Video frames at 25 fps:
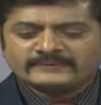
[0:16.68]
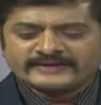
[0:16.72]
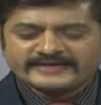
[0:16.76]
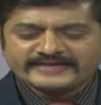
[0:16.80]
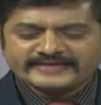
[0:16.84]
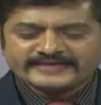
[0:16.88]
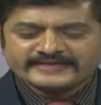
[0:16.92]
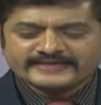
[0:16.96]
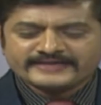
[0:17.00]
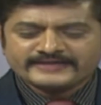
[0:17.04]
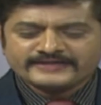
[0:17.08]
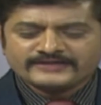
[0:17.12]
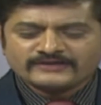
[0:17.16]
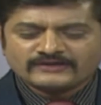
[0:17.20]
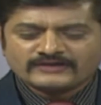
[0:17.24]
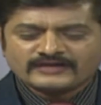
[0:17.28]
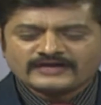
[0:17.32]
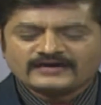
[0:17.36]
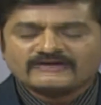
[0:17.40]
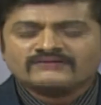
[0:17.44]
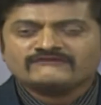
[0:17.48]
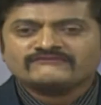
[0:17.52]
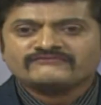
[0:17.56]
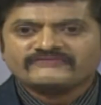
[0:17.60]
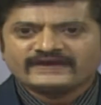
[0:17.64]
మరి ఈ
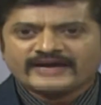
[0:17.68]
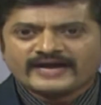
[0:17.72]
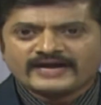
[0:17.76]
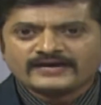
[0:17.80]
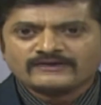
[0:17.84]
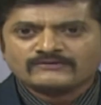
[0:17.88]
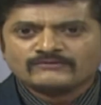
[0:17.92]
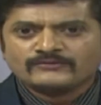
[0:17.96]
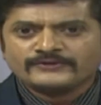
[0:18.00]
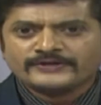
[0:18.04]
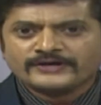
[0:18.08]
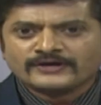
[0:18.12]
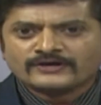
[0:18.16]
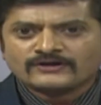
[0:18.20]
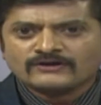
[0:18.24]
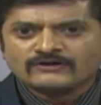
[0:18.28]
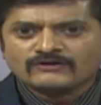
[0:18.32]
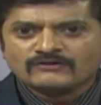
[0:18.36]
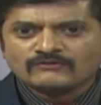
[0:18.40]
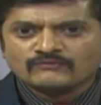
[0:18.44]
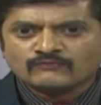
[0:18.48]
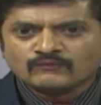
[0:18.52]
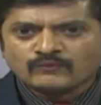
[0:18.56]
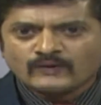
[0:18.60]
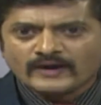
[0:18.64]
యొక్క వ్యా ఈ యొక్క
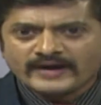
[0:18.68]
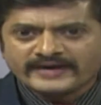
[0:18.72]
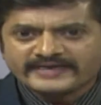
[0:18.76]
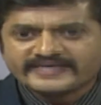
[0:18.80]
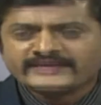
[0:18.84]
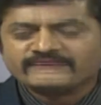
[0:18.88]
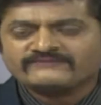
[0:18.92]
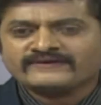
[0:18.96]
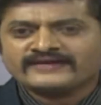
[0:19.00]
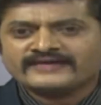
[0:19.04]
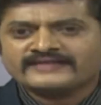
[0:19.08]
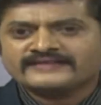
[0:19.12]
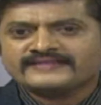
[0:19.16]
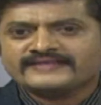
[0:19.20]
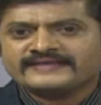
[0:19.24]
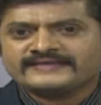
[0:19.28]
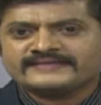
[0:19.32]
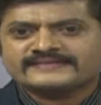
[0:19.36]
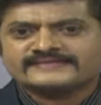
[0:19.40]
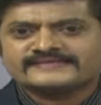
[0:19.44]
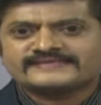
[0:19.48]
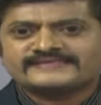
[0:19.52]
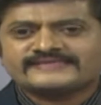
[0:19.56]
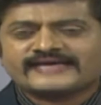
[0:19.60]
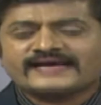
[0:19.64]
వాక్యం అనేది
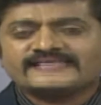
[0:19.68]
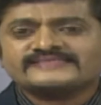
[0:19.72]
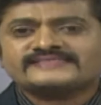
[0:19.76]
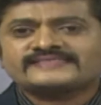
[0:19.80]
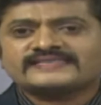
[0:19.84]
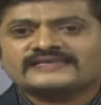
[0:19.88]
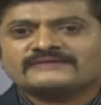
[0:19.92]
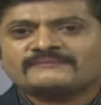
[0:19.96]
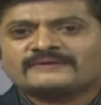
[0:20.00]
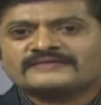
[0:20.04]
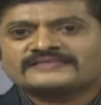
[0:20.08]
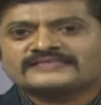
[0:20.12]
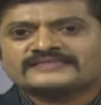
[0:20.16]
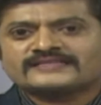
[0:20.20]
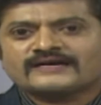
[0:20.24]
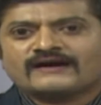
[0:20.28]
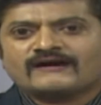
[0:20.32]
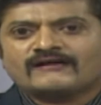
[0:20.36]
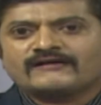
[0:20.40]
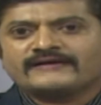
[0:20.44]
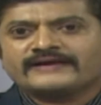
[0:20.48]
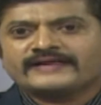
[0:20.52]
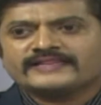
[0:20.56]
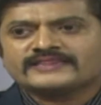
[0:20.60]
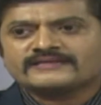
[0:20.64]
శాస్త్రీయ భద్రత
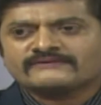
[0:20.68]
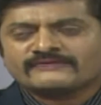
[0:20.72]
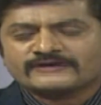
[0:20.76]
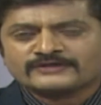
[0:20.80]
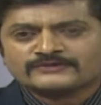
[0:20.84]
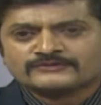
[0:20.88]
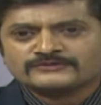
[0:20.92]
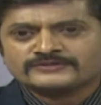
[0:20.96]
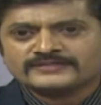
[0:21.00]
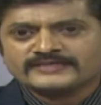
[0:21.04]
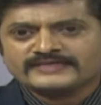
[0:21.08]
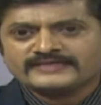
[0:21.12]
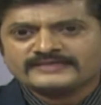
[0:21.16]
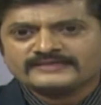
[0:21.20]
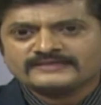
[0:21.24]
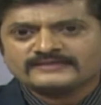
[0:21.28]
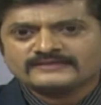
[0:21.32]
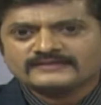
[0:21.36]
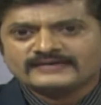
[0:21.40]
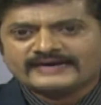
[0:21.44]
ఎంతవరకు ఉంది